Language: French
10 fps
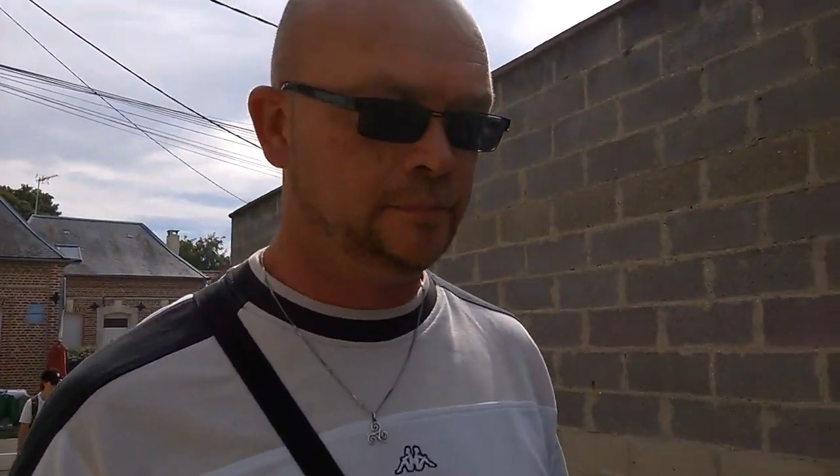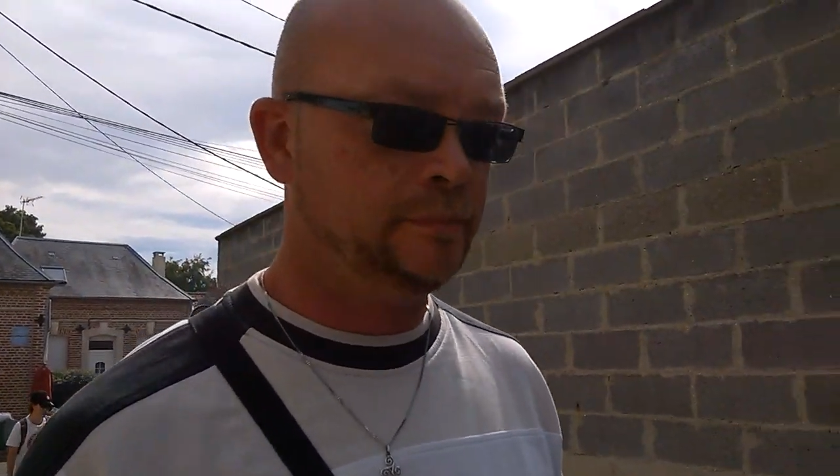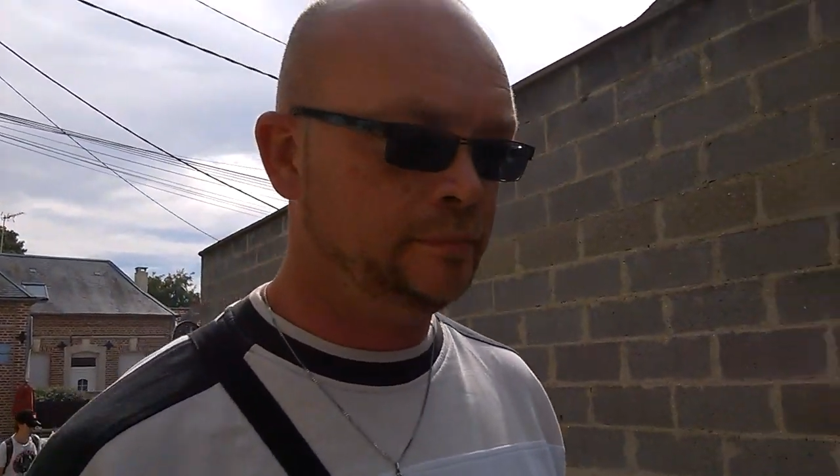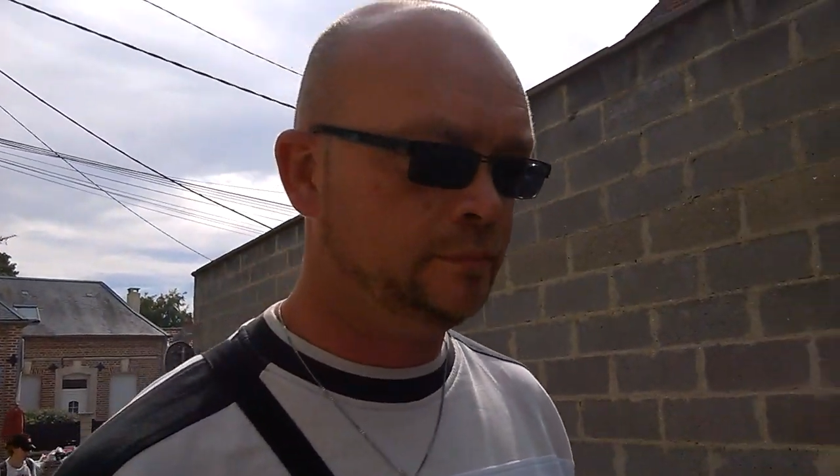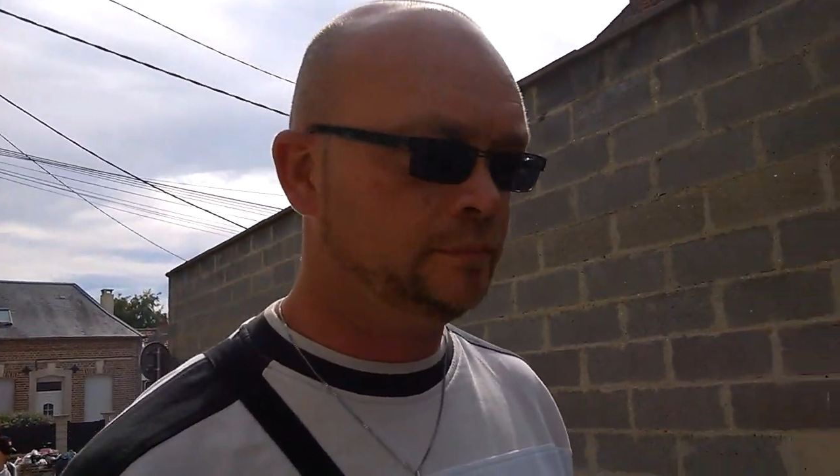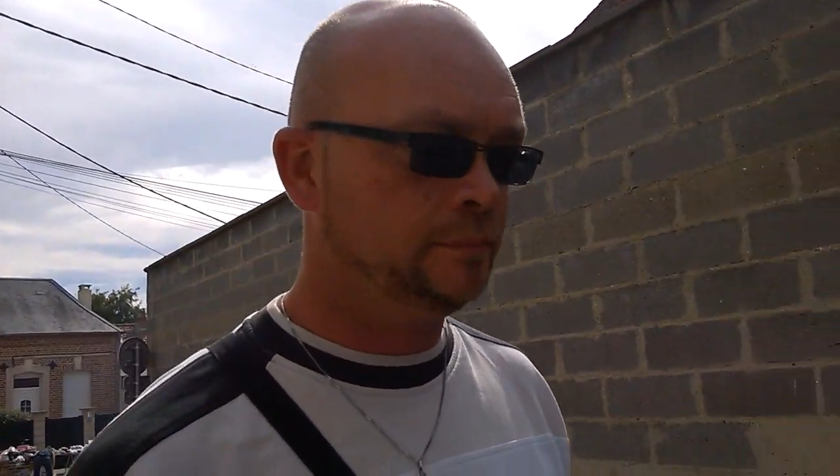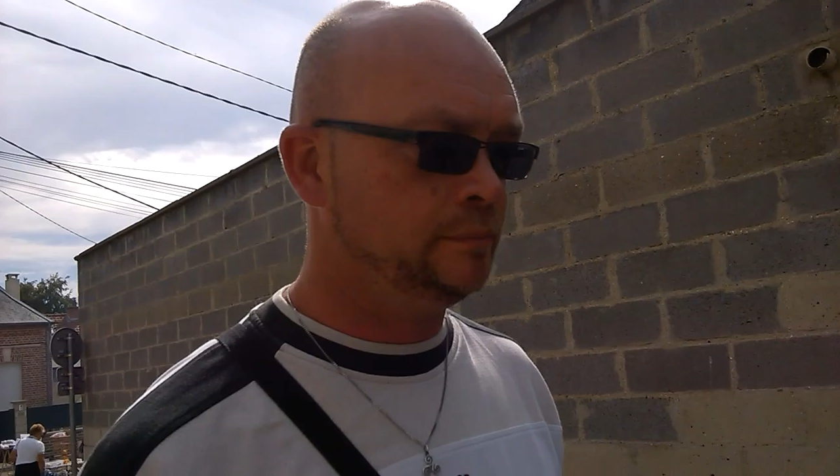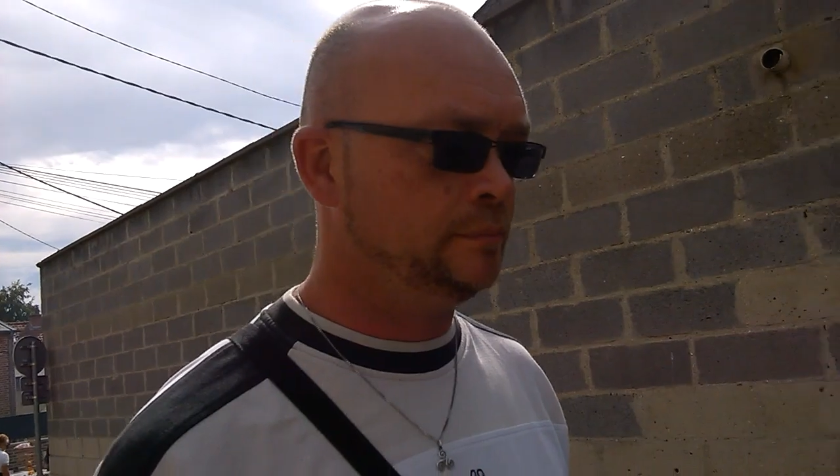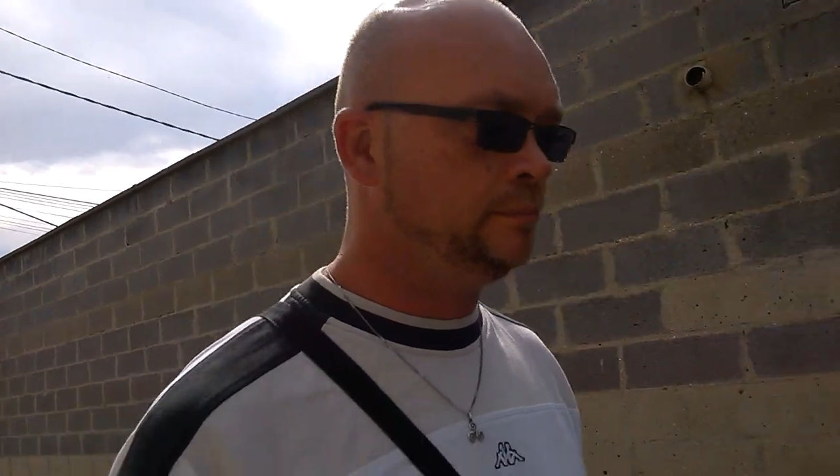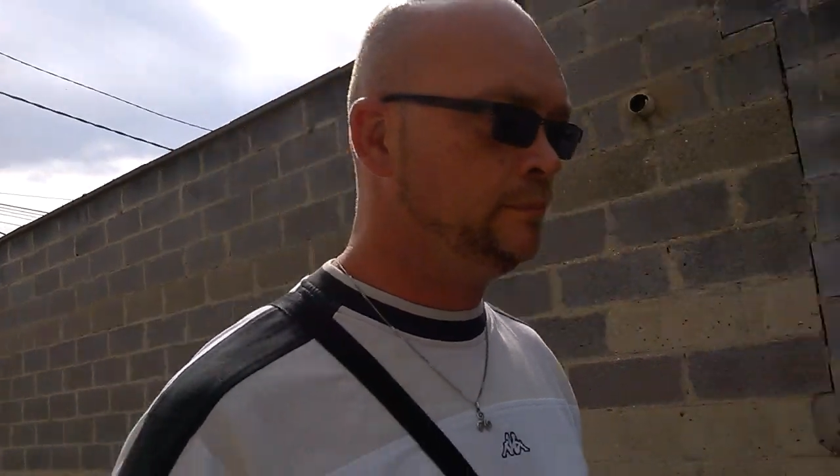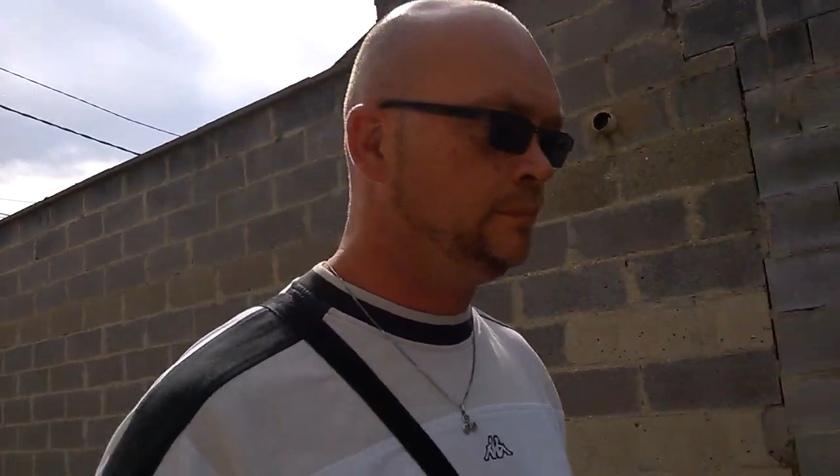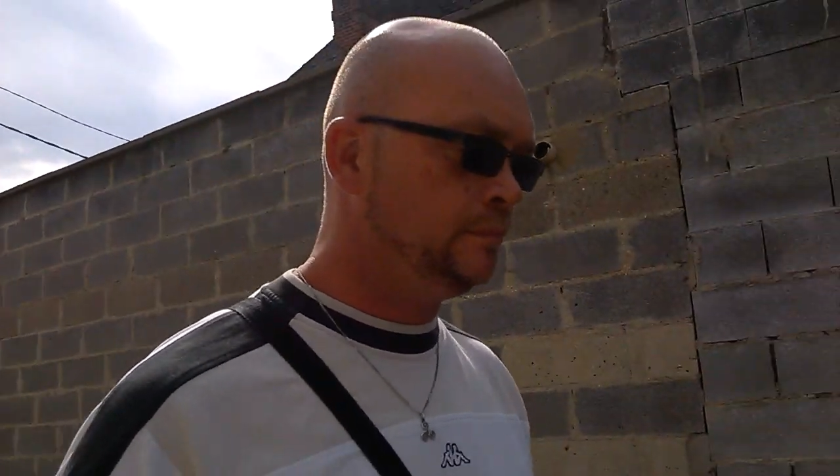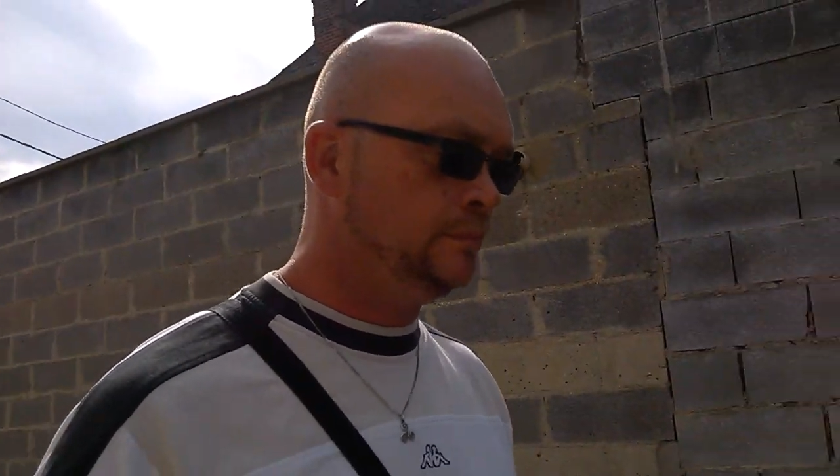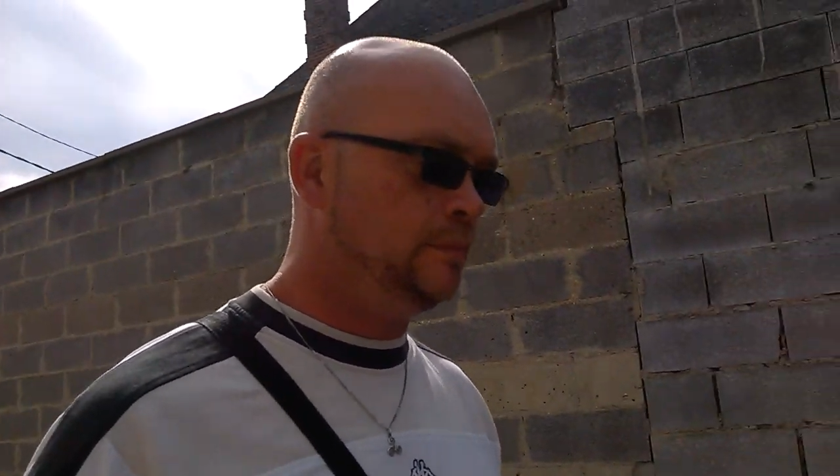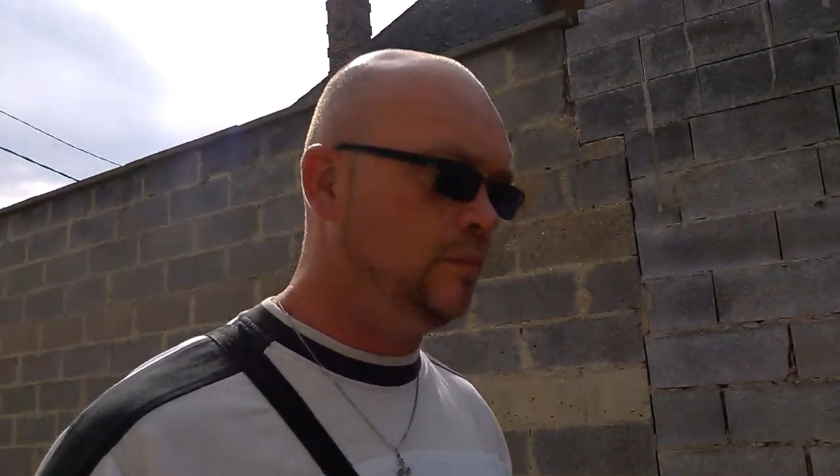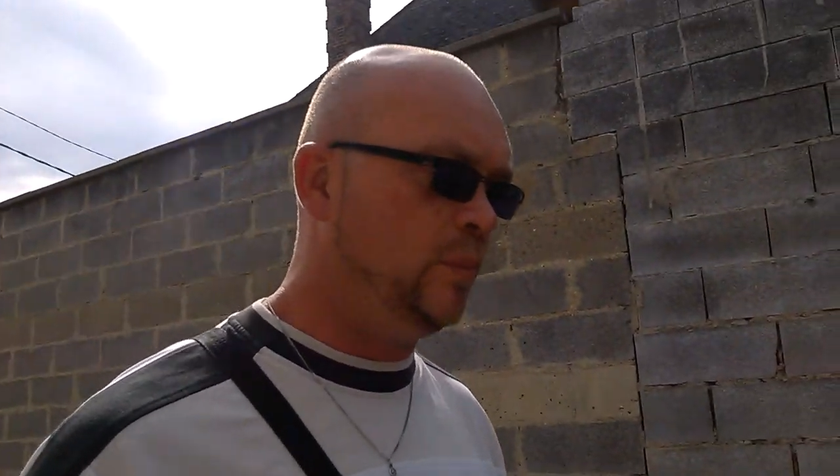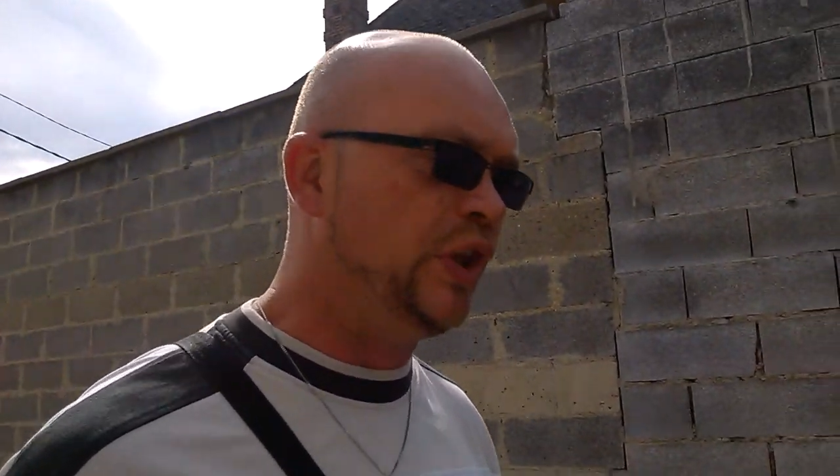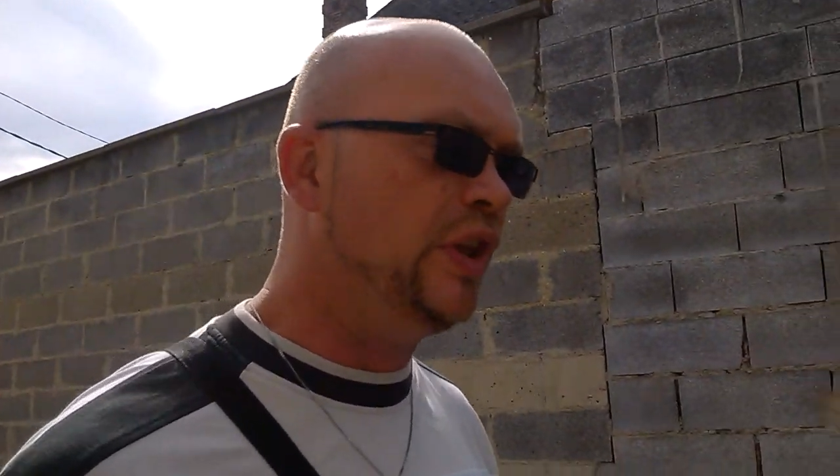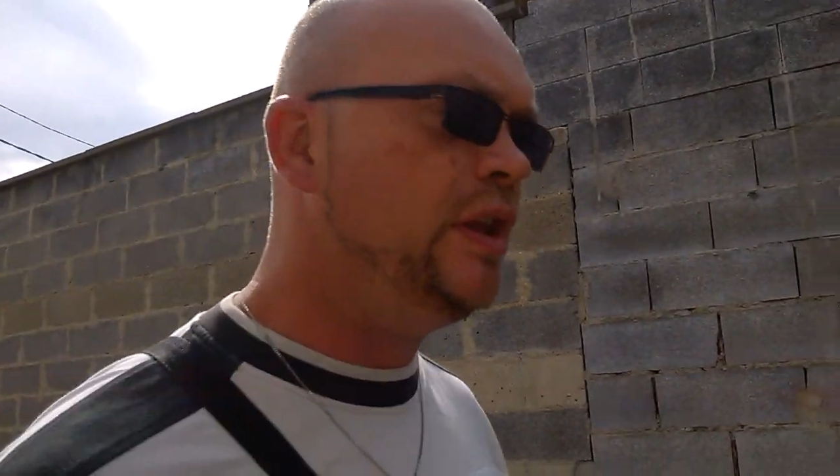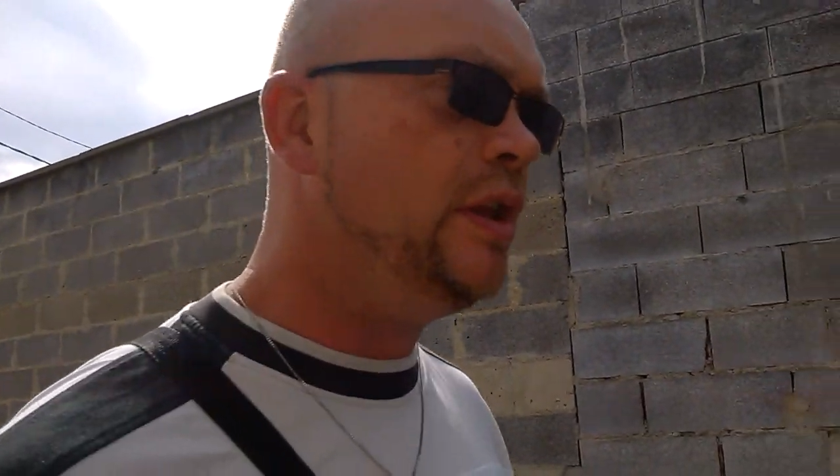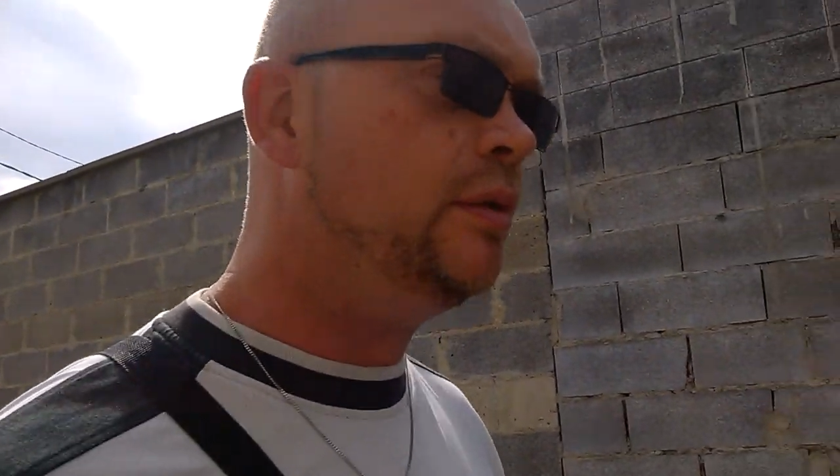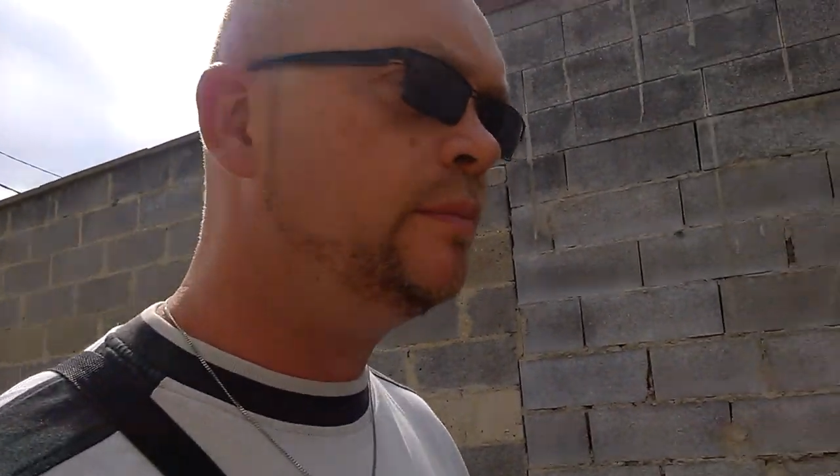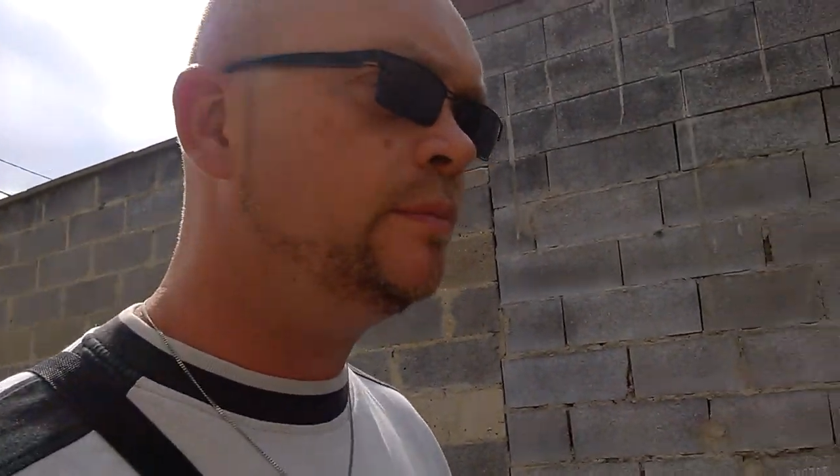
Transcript: Quelle grande ville Pikini, non